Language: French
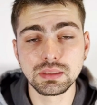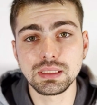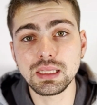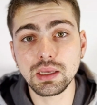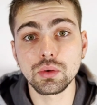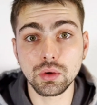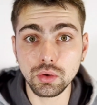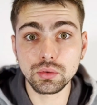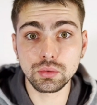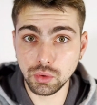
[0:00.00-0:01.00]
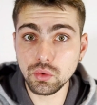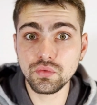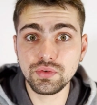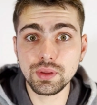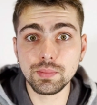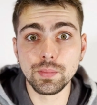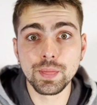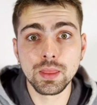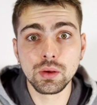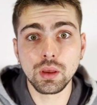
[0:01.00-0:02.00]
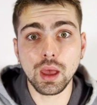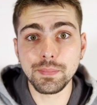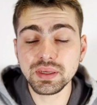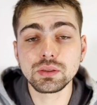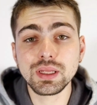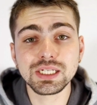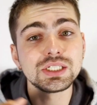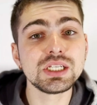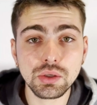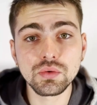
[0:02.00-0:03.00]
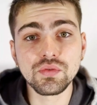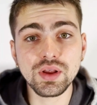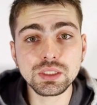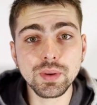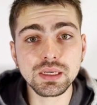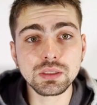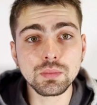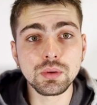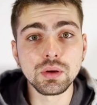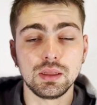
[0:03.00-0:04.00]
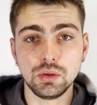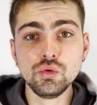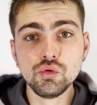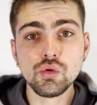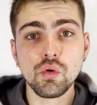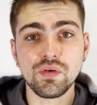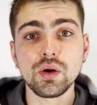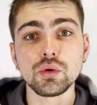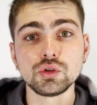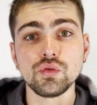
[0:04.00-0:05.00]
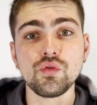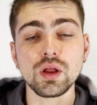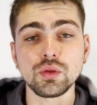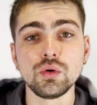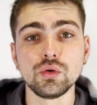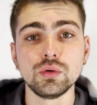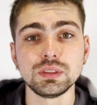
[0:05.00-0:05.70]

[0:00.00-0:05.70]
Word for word: C'est-à-dire que quand dans le film, un personnage tire une flèche par exemple, nous, on va le recevoir dans le dos.